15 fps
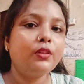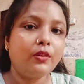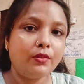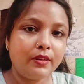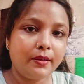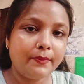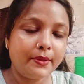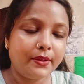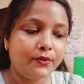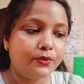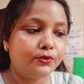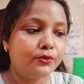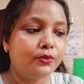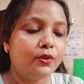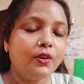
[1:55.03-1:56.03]
ধরনের
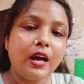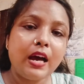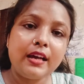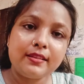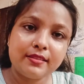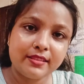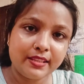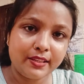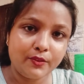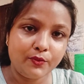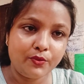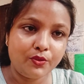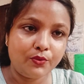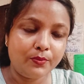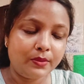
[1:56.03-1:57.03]
ভিউজগুলো আসছে
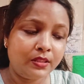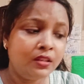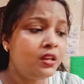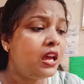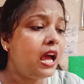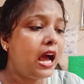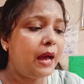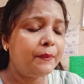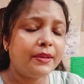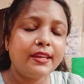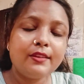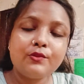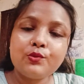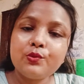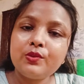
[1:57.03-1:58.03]
ইউটিউবে আমি
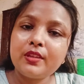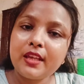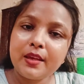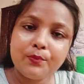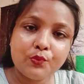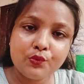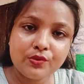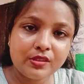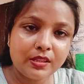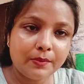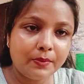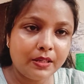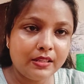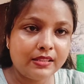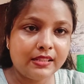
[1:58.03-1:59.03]
কিছুতেই বুঝতে
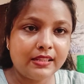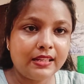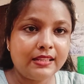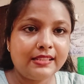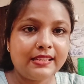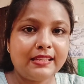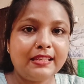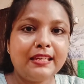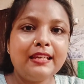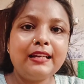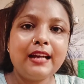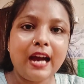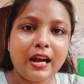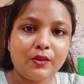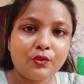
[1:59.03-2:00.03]
পারছি না যে কি
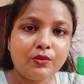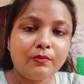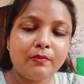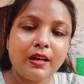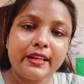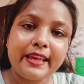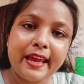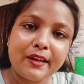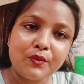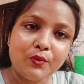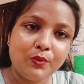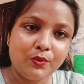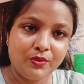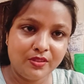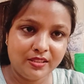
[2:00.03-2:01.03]
কারণ বা কেন
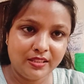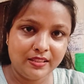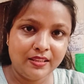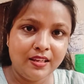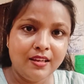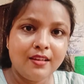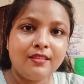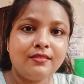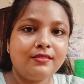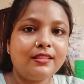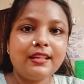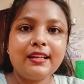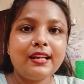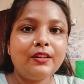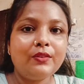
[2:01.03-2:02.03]
হচ্ছে
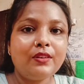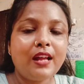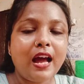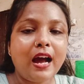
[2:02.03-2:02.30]
যে কারণে